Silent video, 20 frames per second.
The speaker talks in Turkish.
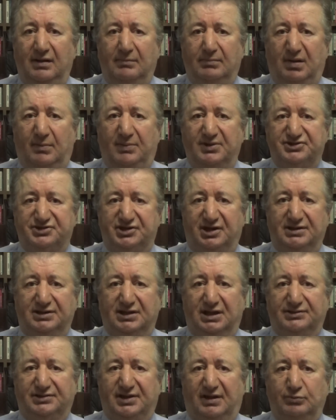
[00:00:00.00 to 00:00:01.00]

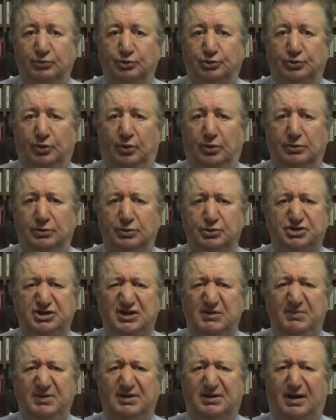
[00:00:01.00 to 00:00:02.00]
Babacan'la Davutoğlu
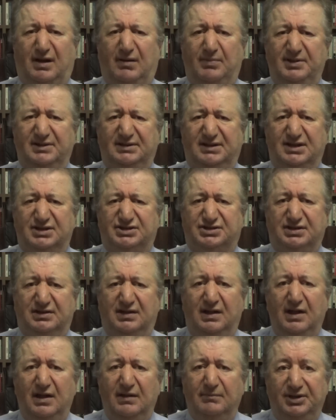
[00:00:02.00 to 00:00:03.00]
kibir abidesi